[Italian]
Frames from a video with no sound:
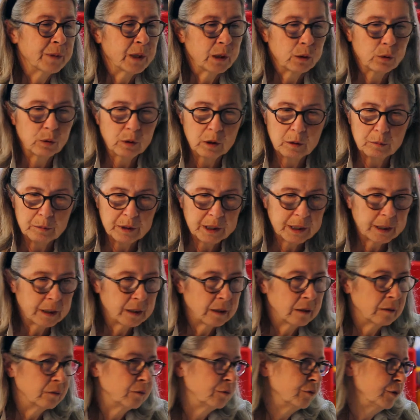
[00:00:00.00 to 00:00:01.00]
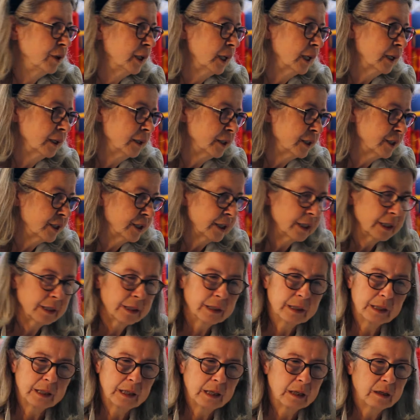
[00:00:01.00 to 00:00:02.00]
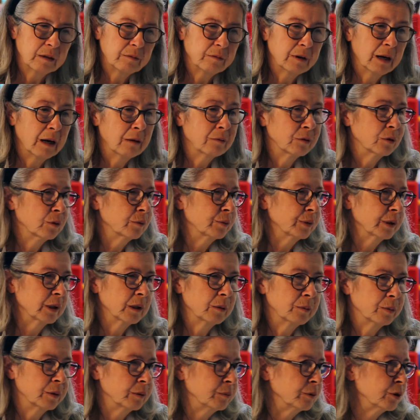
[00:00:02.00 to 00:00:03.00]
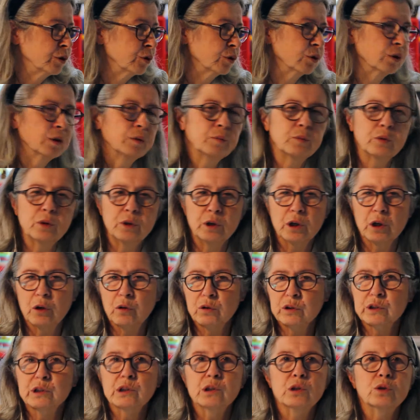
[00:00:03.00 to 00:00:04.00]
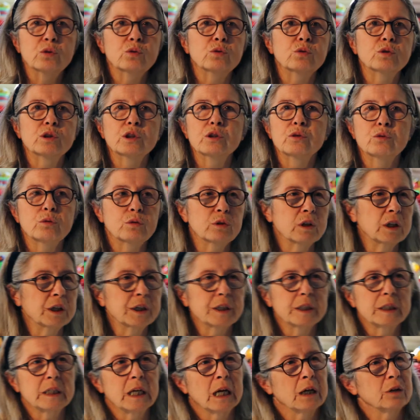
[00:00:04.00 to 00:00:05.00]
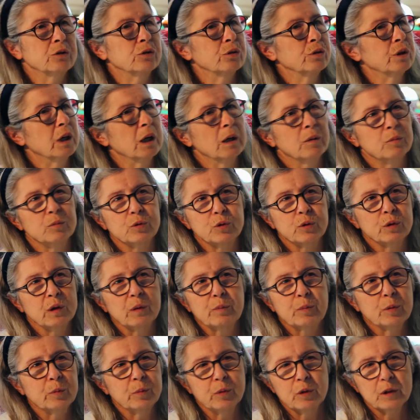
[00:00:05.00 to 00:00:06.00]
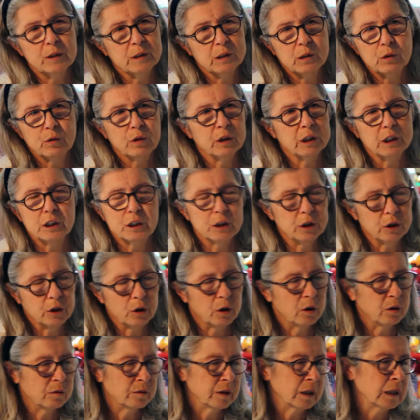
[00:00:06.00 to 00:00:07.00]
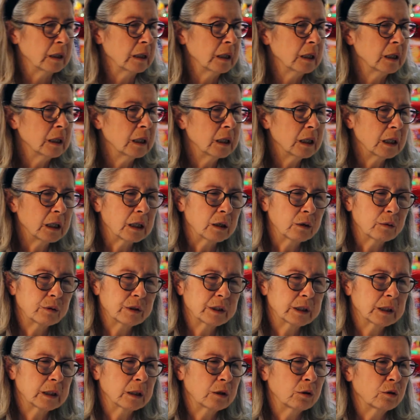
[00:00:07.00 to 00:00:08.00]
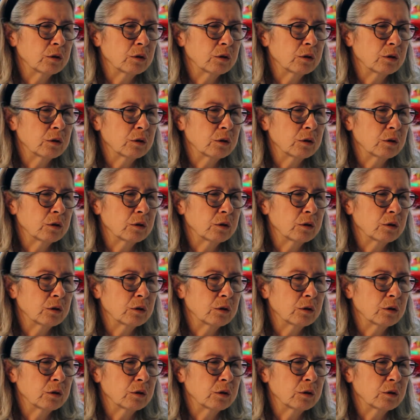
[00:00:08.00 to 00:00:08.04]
Naturalmente file di gente che arrivavano perché i primi giorni, poi i negozi chiusi, tutto il disagio della, di una popolazione che si trova in queste